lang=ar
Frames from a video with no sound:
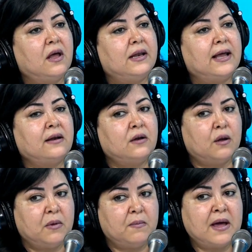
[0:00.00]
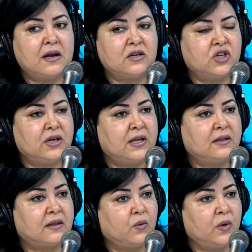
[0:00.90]
لانهم المهرجانات
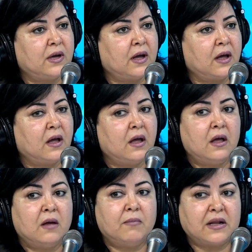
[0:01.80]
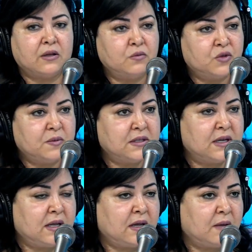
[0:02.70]
تويكا ما عندهمش
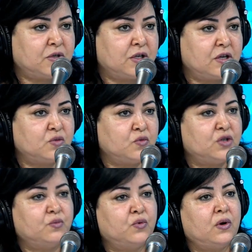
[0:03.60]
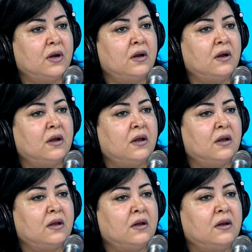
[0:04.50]
ميزانيه باش ينجموا يجيبوا فما كلام